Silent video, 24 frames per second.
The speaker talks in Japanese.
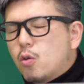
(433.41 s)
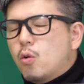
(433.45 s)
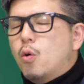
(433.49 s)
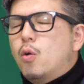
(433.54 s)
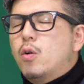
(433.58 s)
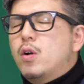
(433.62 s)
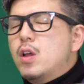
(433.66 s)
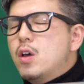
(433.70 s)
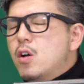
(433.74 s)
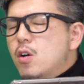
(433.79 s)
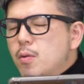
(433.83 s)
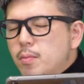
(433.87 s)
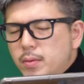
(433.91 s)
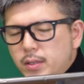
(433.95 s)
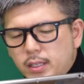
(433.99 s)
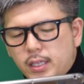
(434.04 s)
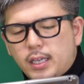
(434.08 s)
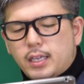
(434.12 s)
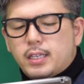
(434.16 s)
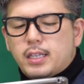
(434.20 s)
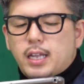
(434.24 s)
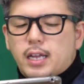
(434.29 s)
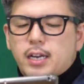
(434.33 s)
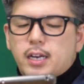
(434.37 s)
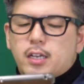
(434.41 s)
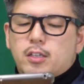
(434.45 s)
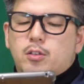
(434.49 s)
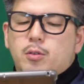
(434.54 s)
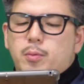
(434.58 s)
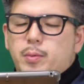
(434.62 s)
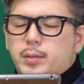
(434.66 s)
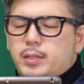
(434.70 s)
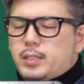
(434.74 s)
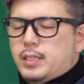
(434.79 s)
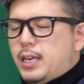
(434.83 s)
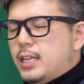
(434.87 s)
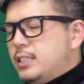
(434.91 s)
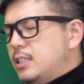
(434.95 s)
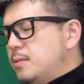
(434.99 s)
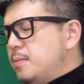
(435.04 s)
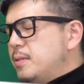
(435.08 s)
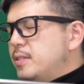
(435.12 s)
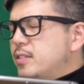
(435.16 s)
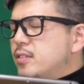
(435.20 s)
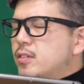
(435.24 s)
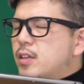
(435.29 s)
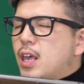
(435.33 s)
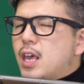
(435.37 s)
これを見ていきたいなと思います。列
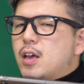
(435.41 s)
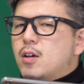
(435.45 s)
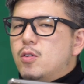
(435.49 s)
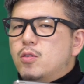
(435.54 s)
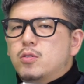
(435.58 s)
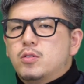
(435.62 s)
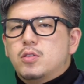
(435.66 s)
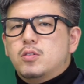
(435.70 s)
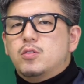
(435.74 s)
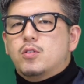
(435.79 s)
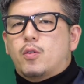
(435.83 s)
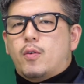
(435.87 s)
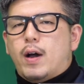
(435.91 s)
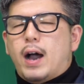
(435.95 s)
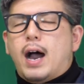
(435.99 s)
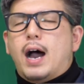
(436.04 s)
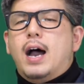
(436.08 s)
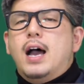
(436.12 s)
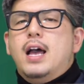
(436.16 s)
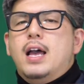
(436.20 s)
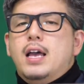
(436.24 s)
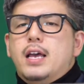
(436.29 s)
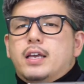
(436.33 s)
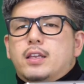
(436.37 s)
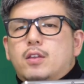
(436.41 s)
別の傾向というのは、